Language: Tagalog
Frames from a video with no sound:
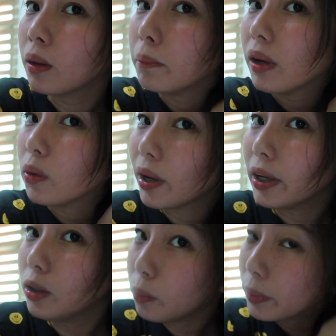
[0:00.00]
Pero
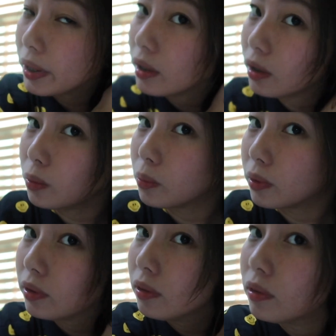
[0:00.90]
anyway,
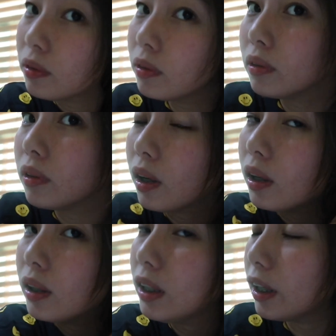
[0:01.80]
ayun.
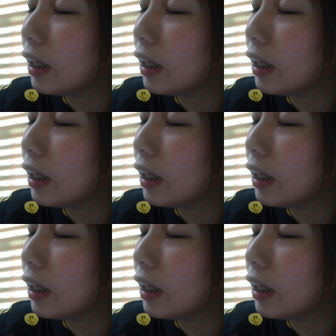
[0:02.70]
Uh, ilang